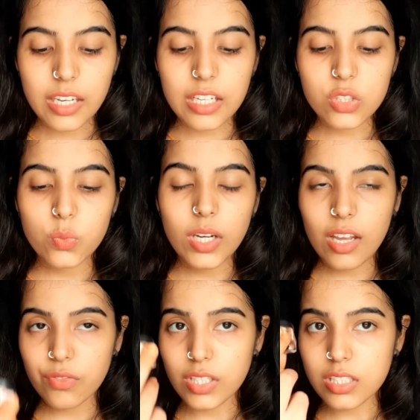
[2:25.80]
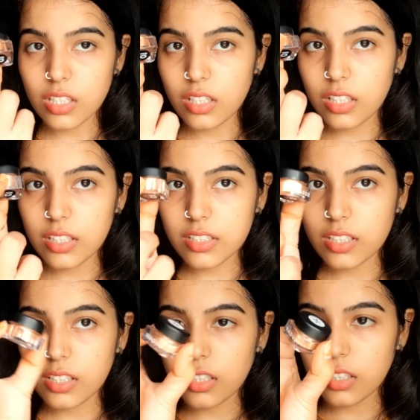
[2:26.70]
नेक्स्ट वी हैव दिस
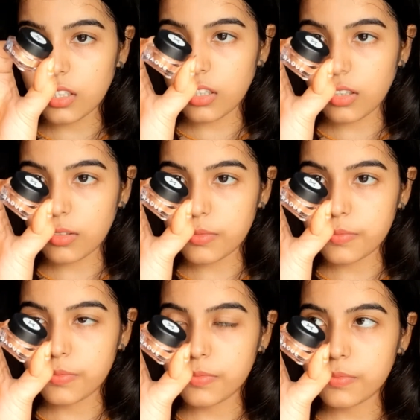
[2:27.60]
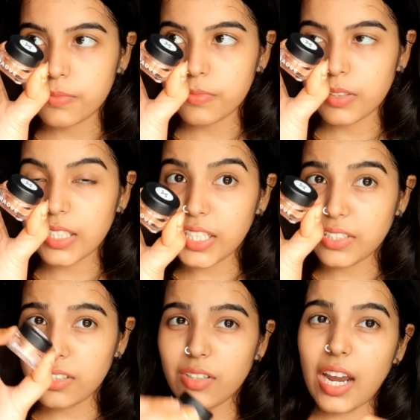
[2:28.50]
लिटिल
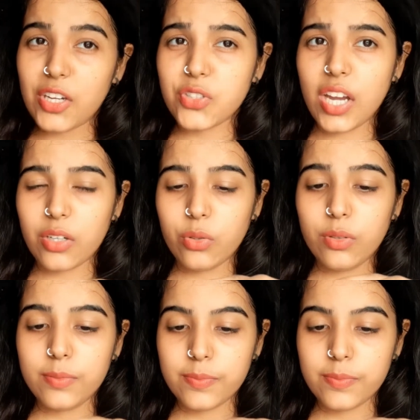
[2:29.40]
ग्लिटर आई शेडो